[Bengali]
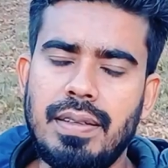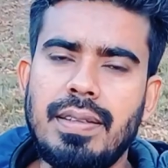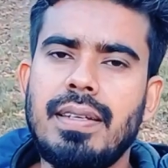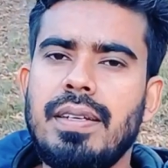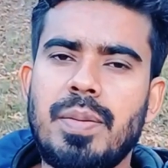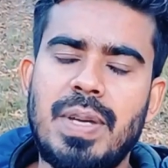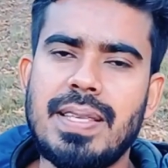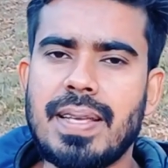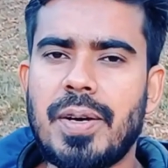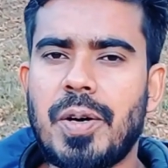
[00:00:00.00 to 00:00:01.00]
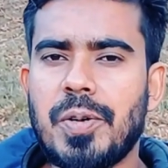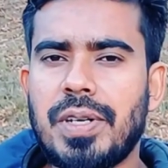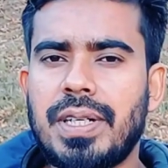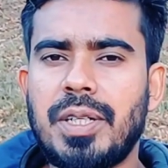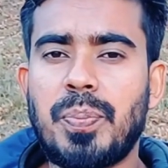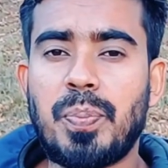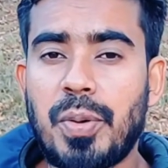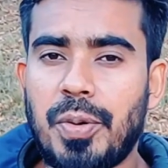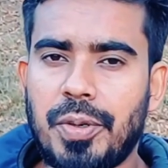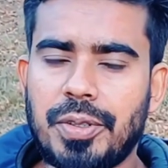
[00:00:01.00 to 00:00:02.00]
ইতালির ভিসা হওয়ার
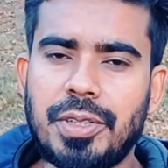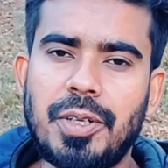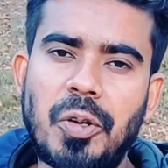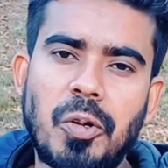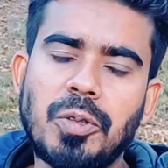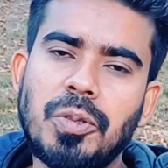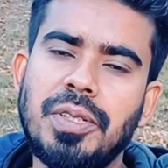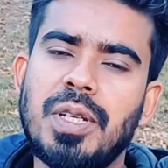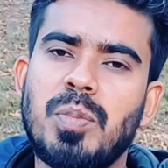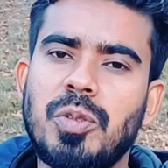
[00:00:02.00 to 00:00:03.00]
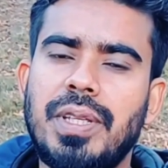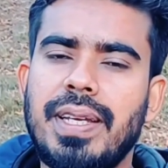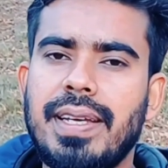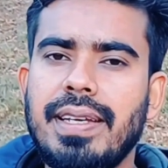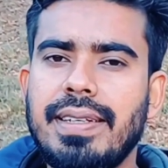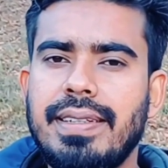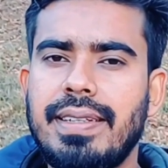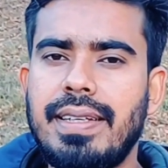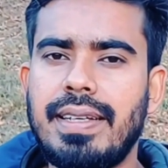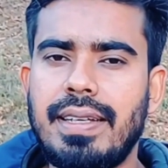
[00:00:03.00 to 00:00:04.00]
পর কত দিনের মধ্যে
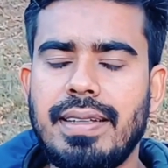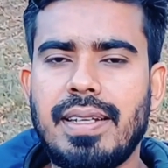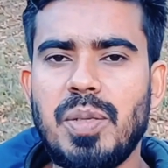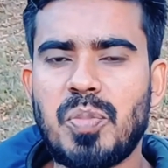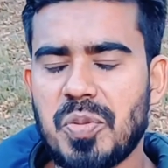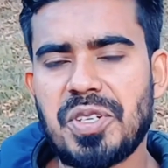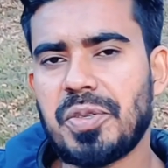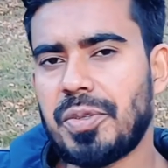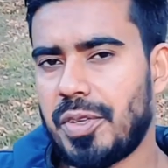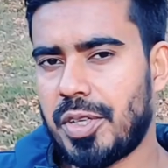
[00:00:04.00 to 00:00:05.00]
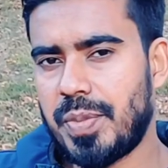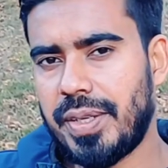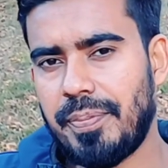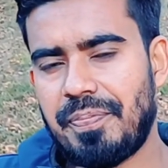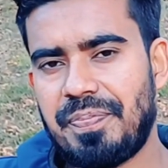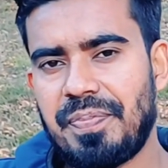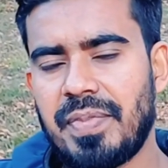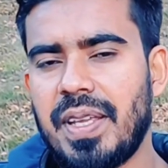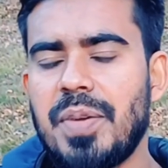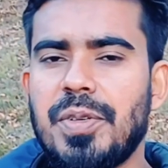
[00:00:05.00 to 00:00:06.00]
ইতালি প্রবেশ করতে হবে
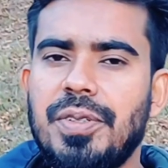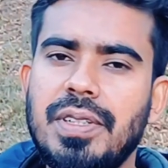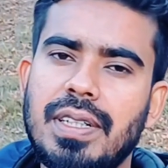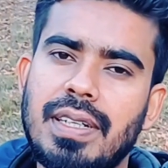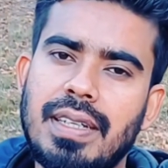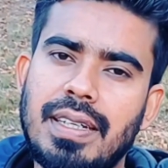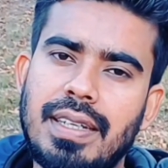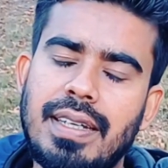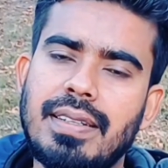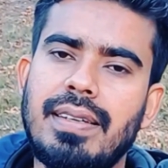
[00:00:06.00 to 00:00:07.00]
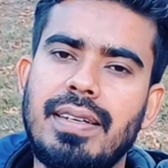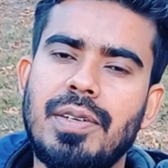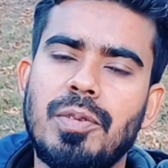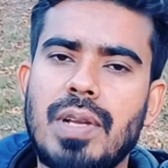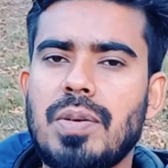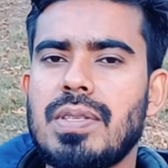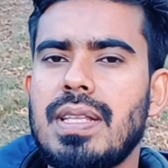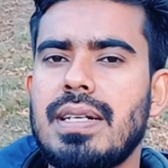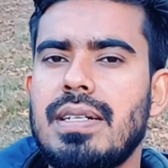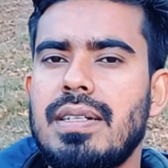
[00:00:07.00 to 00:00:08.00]
এবং ইতালির
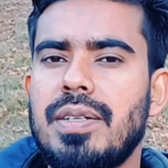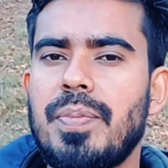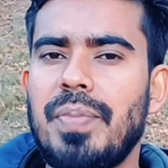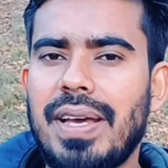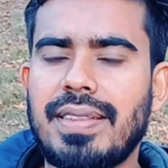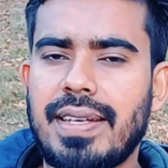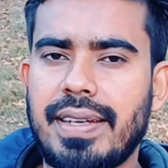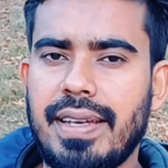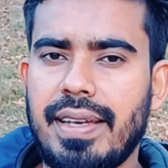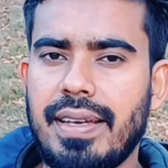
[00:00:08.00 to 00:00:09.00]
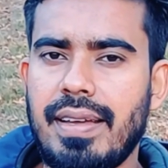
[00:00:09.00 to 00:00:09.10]
নুল্লাউস্তার মেয়াদ থাকে